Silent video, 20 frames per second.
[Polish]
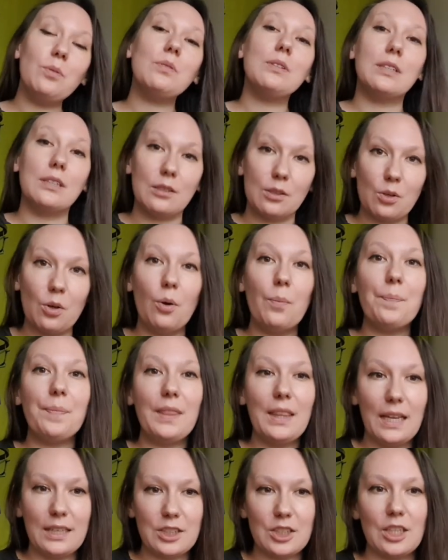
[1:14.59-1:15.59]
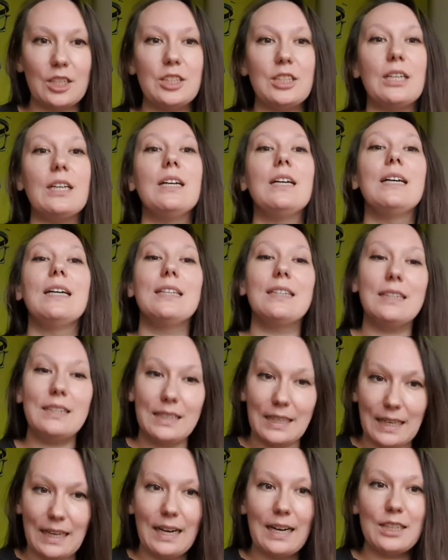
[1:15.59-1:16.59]
tylko na czasie
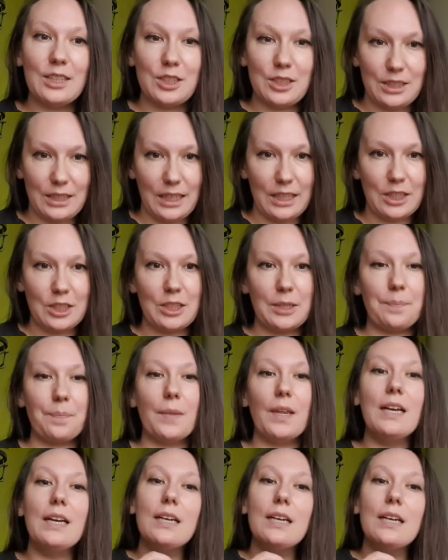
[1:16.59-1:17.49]
teraźniejszym.